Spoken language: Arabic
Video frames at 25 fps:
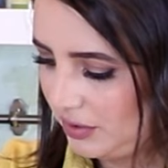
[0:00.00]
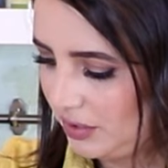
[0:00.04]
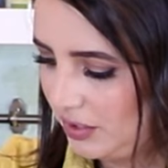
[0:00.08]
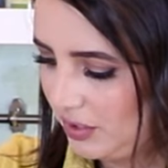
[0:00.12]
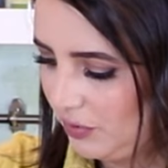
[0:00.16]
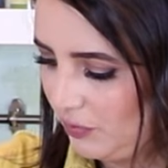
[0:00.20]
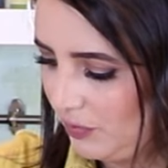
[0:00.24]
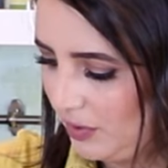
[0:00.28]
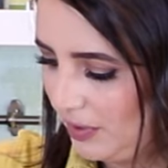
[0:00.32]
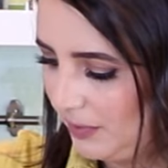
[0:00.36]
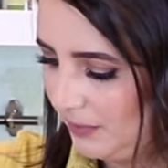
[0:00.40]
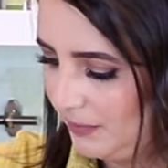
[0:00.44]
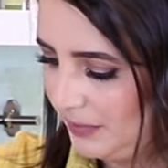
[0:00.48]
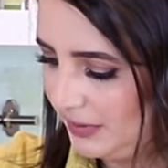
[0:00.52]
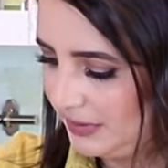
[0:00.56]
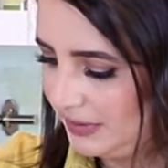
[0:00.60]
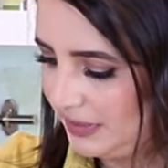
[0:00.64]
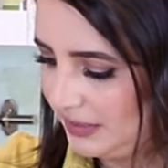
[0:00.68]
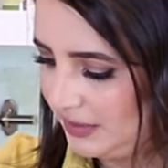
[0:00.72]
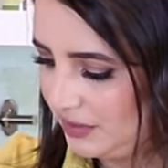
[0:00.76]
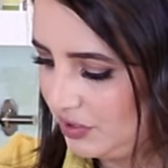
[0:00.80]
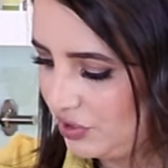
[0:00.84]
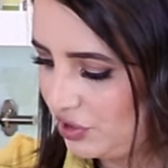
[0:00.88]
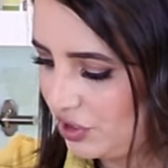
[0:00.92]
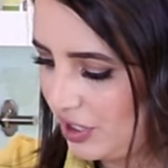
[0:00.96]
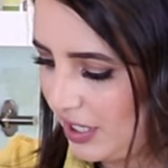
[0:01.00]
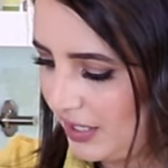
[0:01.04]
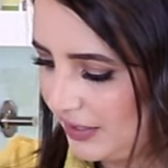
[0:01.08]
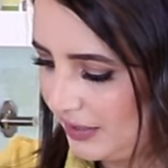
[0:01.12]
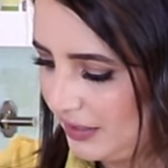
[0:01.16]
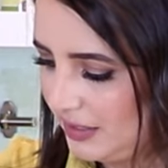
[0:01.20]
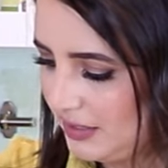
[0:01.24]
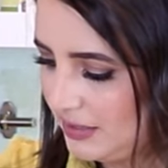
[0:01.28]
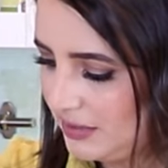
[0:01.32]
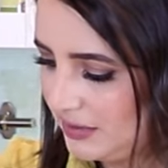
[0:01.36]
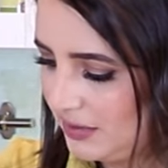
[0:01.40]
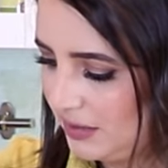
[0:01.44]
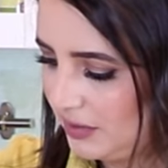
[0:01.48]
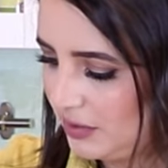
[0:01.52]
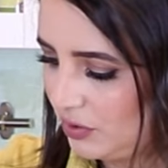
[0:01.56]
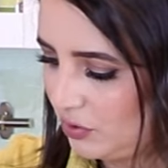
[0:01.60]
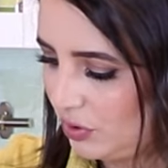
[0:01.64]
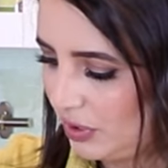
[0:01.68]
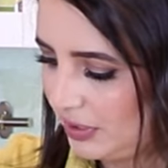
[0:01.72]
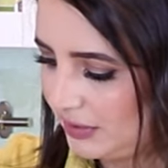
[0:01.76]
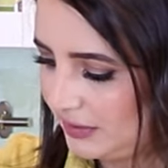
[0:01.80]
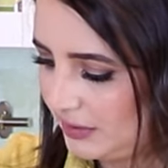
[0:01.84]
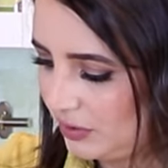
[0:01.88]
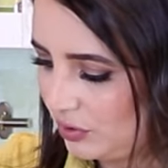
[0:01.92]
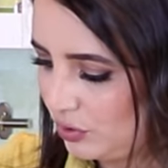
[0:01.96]
القوام بدا يتجانس
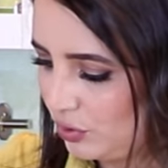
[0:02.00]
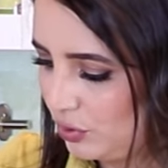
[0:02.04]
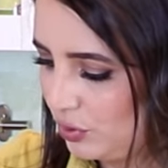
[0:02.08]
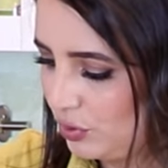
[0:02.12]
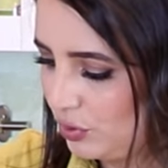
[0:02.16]
تقدروا حتى